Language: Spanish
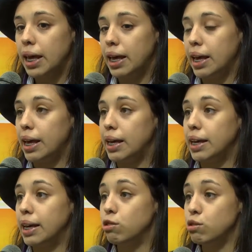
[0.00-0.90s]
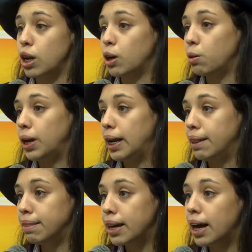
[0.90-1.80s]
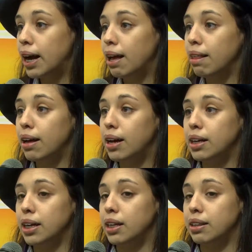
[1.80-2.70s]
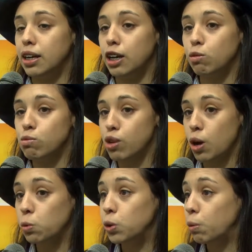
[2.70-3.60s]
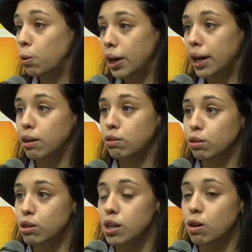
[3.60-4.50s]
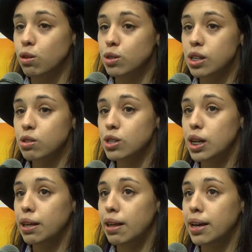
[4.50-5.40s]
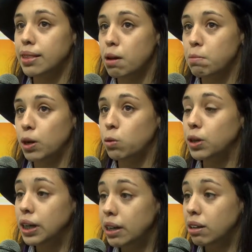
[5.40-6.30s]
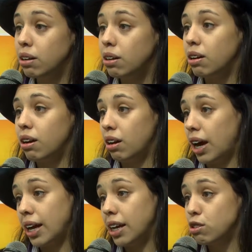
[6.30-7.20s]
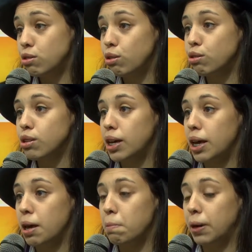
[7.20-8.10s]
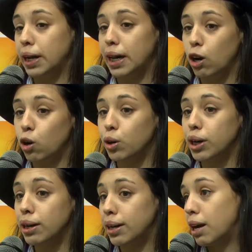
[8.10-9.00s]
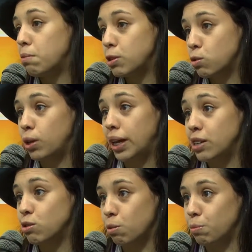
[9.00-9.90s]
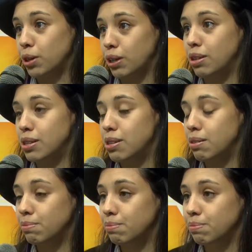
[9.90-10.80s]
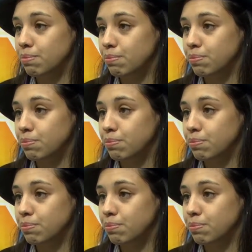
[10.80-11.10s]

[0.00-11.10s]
Eh, que no se les cobre la entrada, eh, tener un seguro bueno y todas esas cosas. Entonces la idea es también unir a ellos eh, para que logren reclamar sus derechos, como quien dice. Se